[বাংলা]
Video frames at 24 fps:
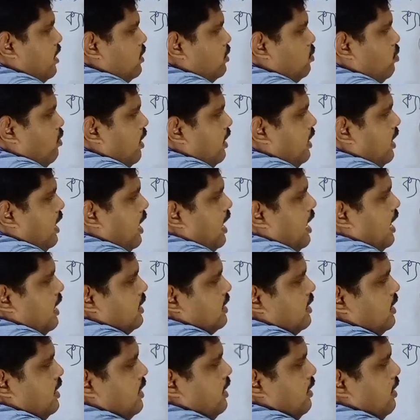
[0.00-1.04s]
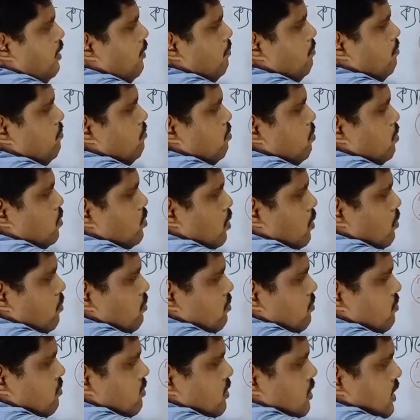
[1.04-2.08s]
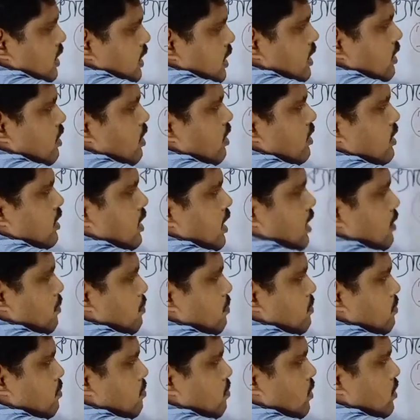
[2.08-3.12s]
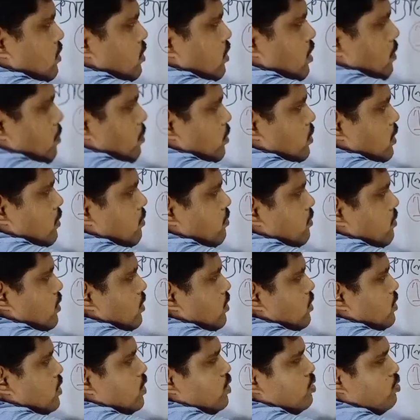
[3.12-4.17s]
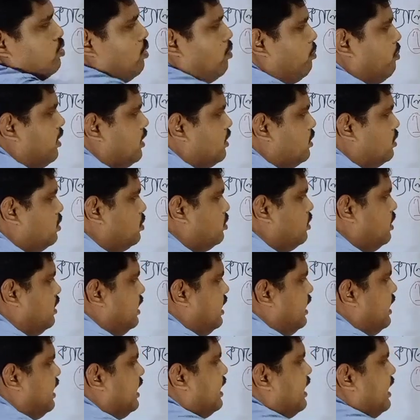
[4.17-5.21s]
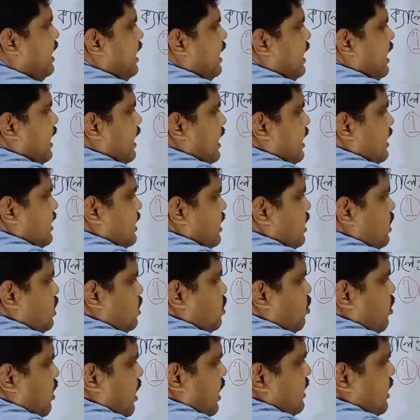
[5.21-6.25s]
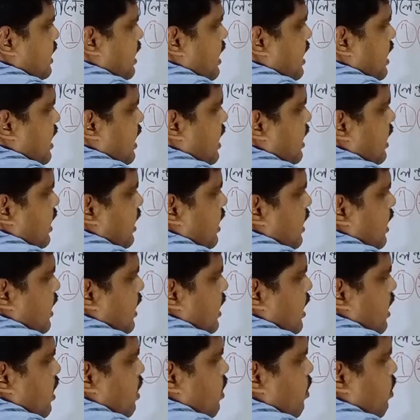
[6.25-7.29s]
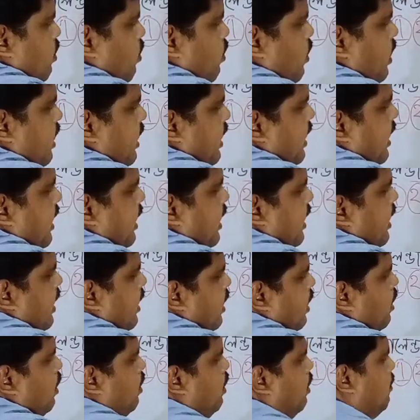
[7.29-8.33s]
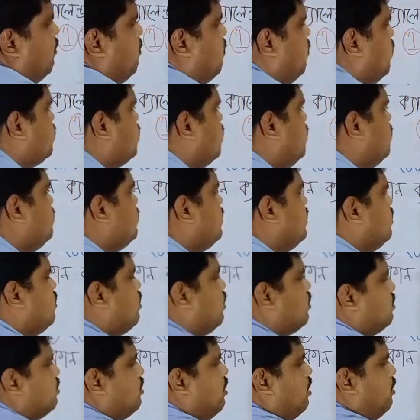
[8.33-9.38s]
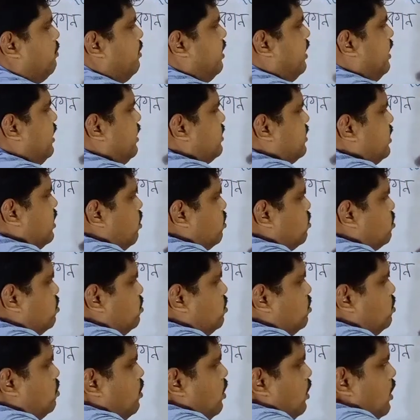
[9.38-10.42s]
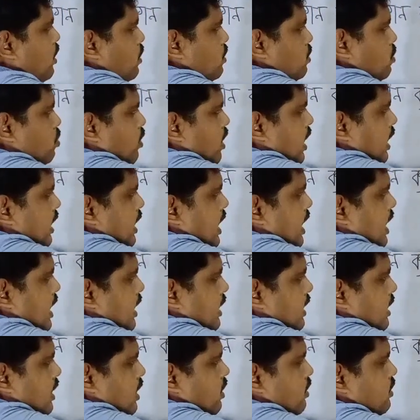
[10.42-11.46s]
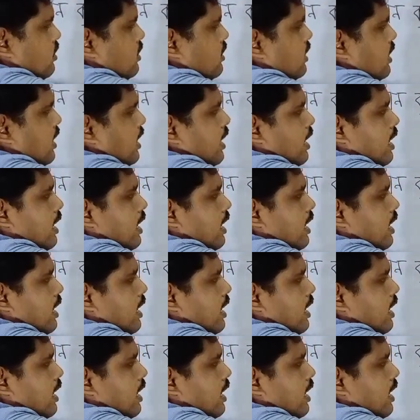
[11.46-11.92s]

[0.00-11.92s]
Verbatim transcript: দু সালের প্রথম দিন অর্থাৎ বছরের প্রথম দিন হচ্ছে সোমবার ধরলে তাহলে দু হাজার নয়ে প্রথম দিন কত হবে যেহেতু দু হাজার আটটা হচ্ছে